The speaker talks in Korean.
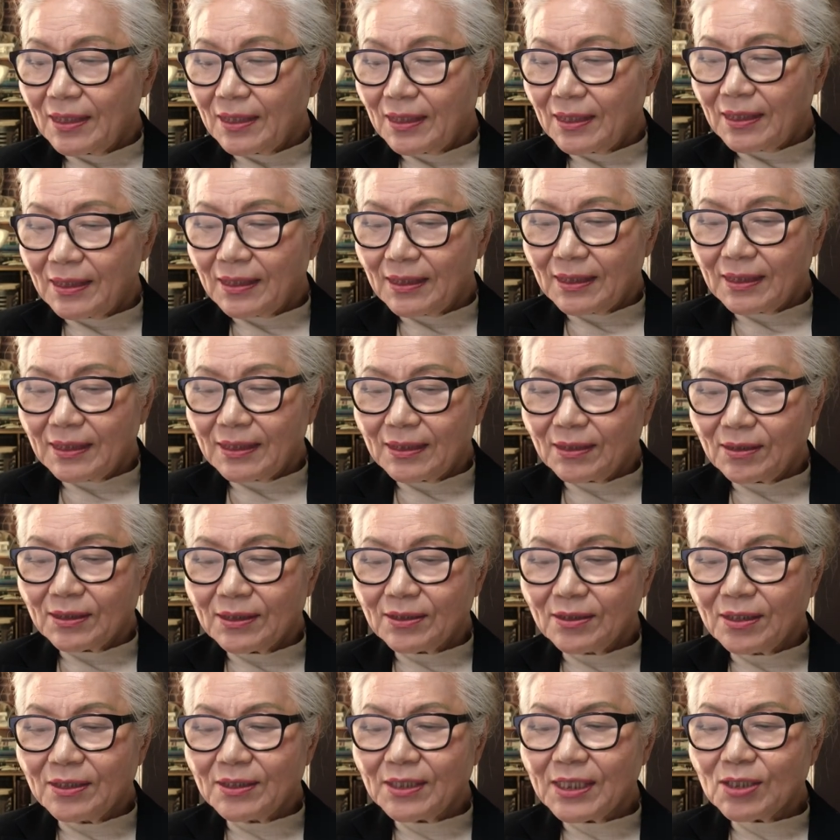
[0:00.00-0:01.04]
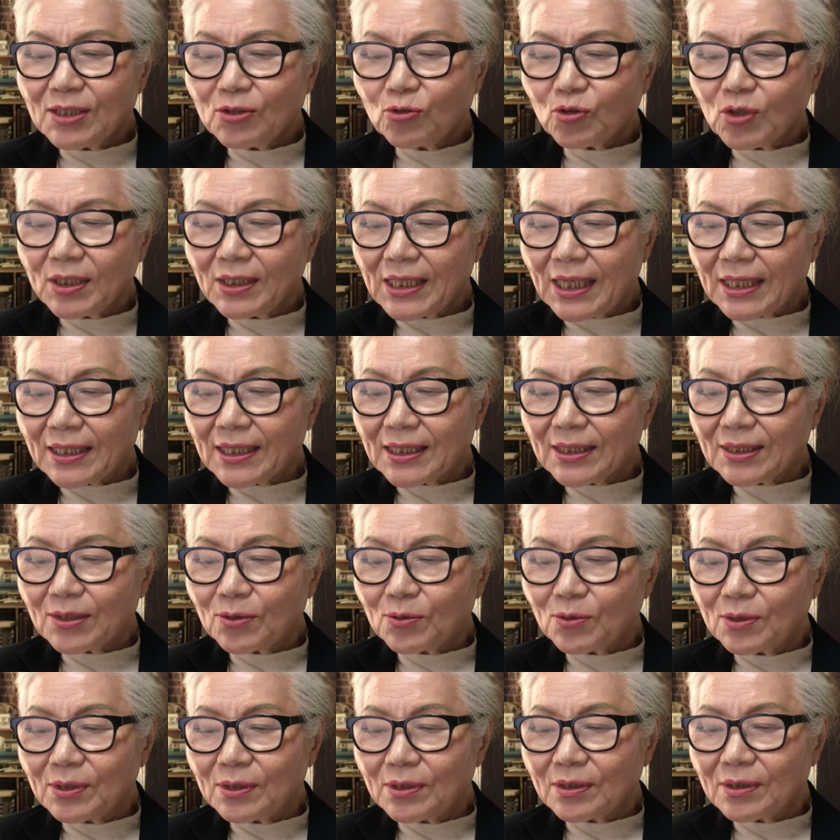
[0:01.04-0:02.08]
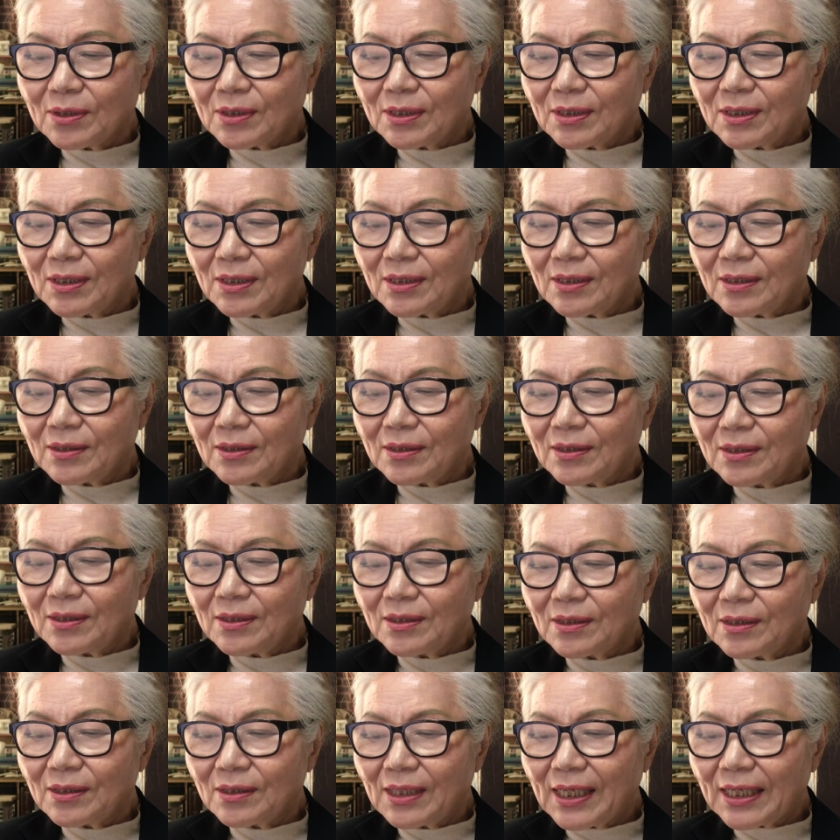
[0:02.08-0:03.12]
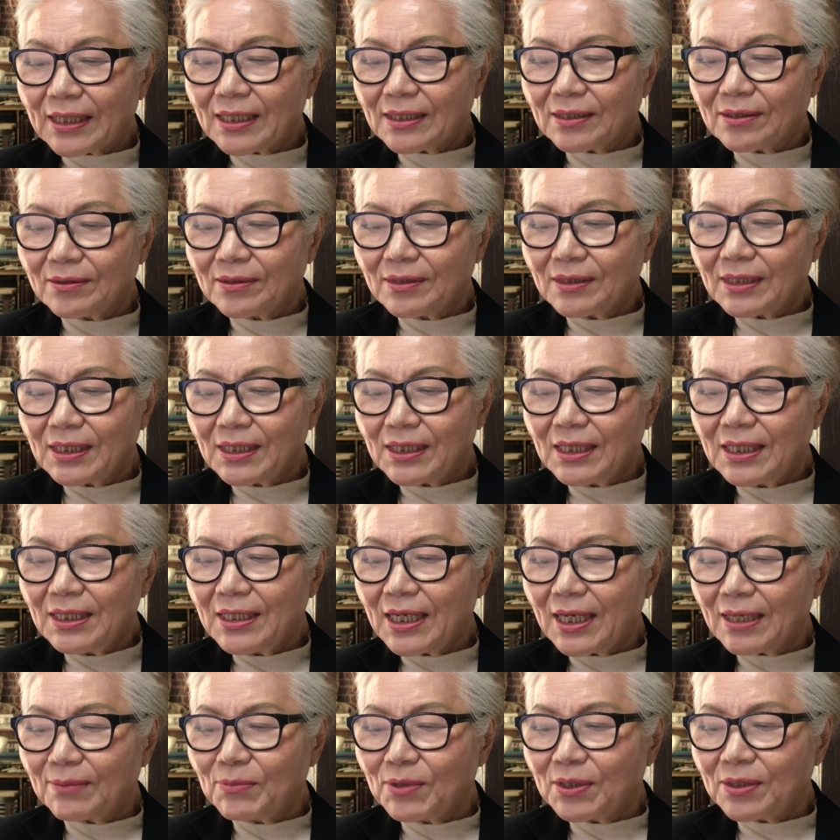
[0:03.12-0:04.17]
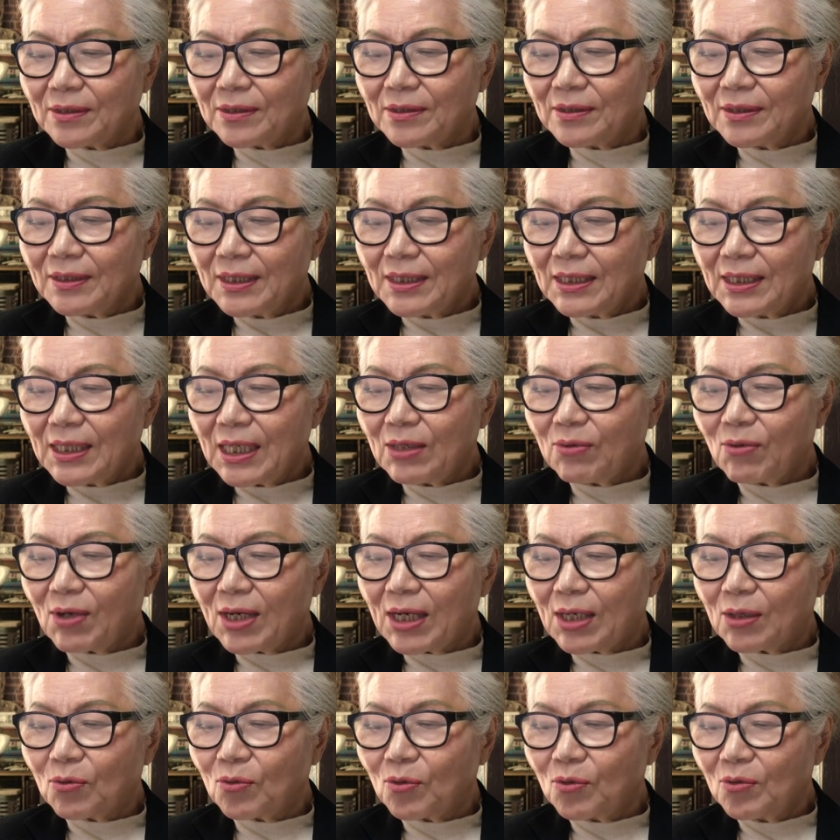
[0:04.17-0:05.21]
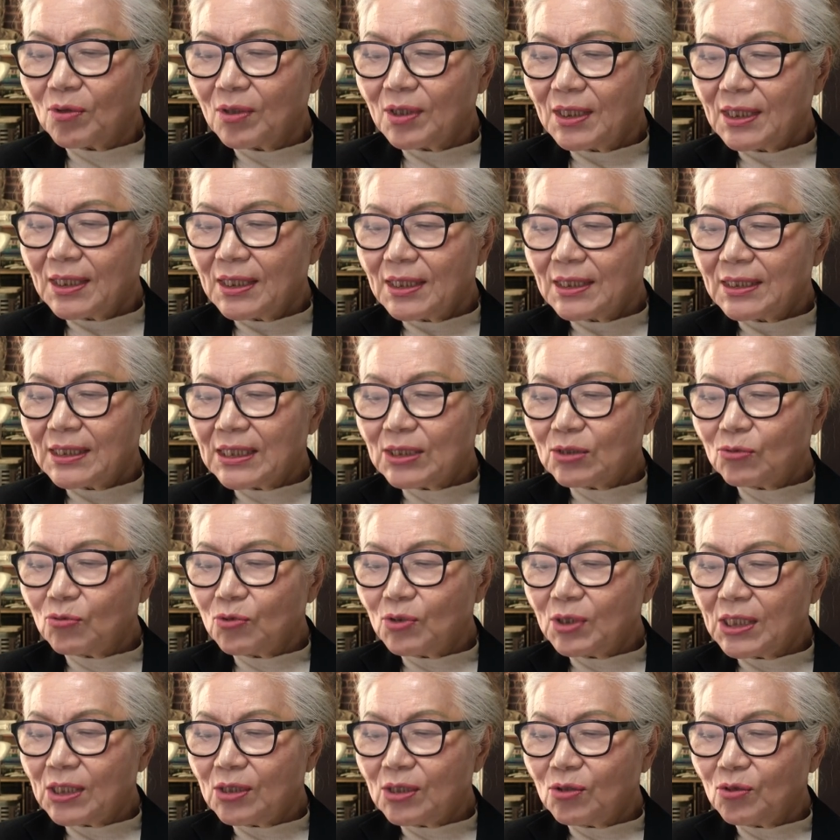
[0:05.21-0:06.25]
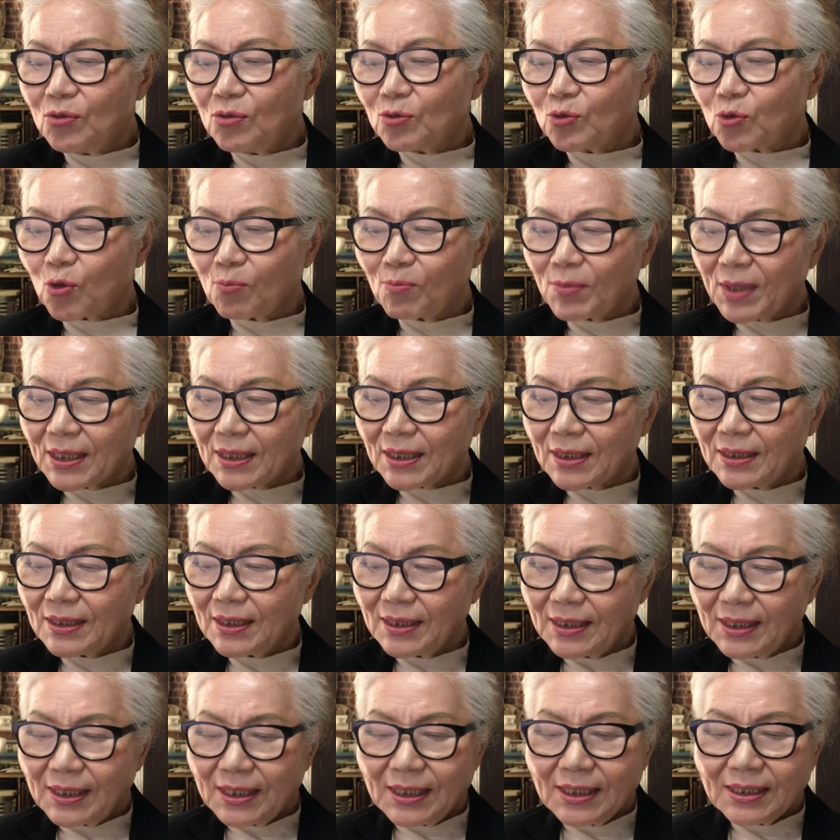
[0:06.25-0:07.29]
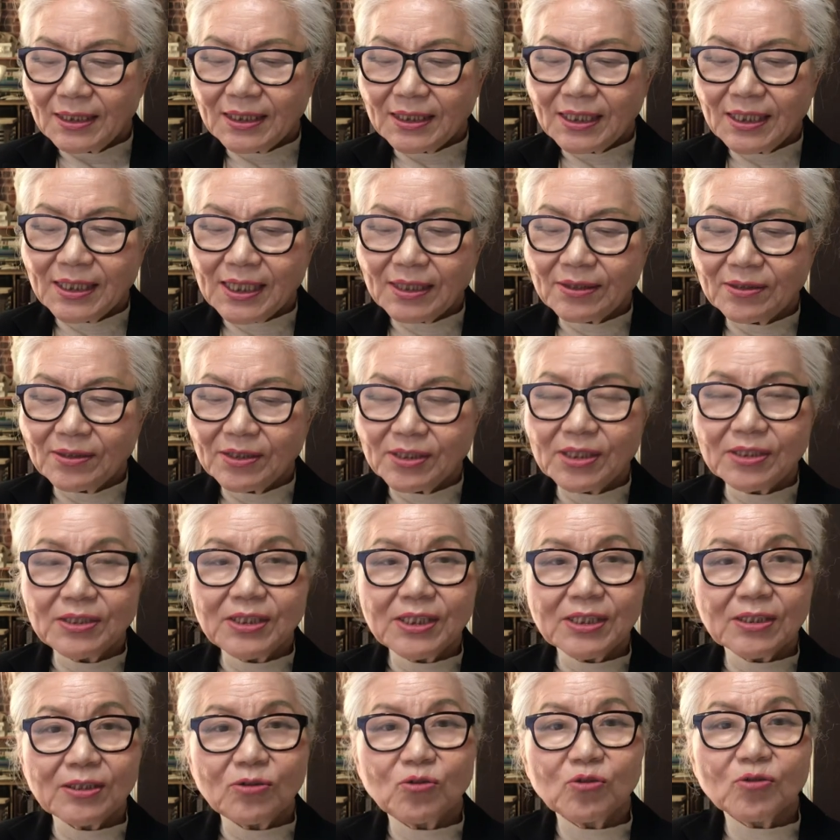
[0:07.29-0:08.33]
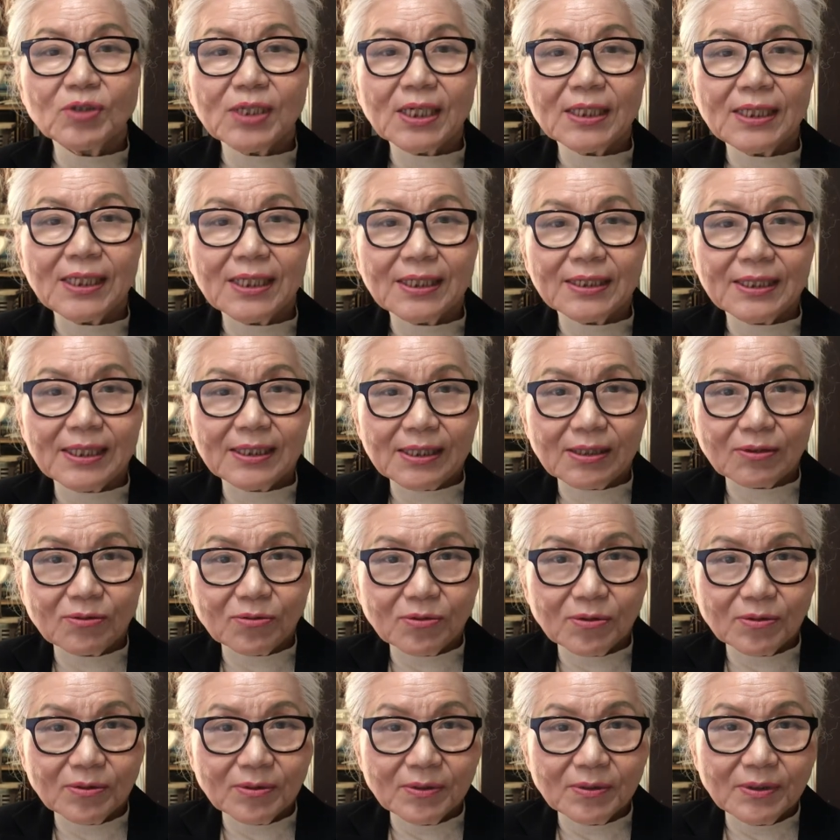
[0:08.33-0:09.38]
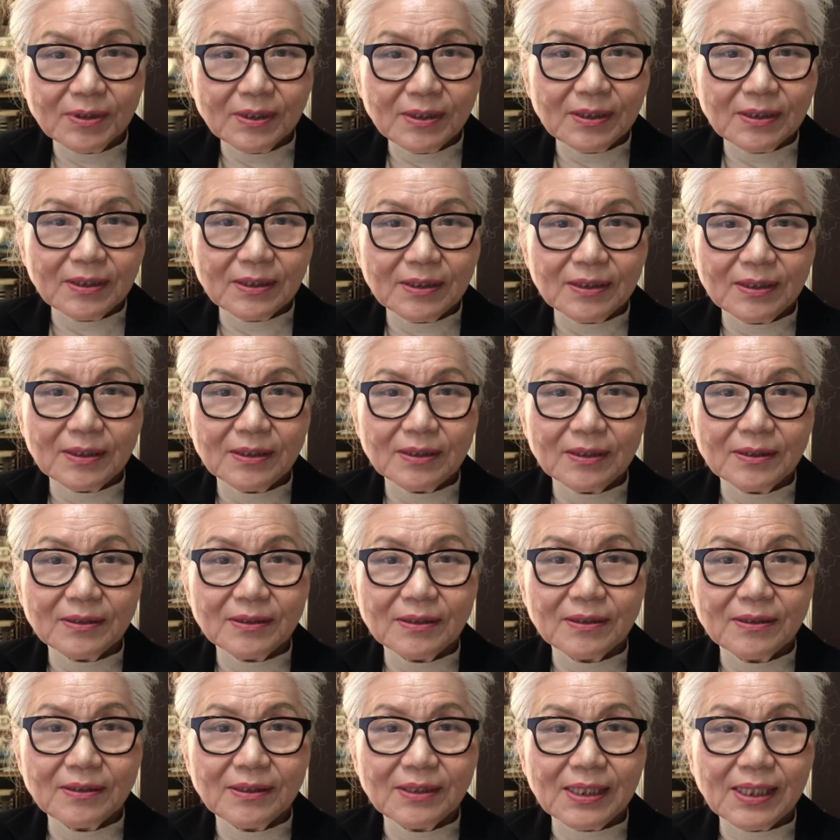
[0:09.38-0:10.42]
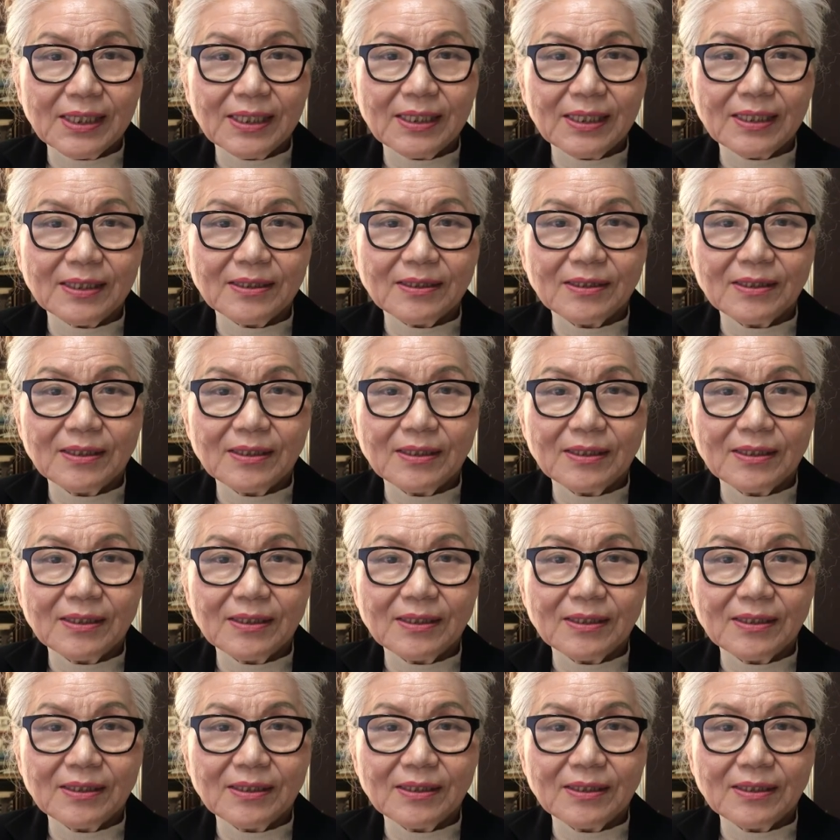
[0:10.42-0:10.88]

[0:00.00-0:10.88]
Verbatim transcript: 어, 전쟁 중인 나라를 나라는 인내하며 대화하고 지구 인류 종말을 치닫는 전쟁을 중단해야 된다고 어, 나의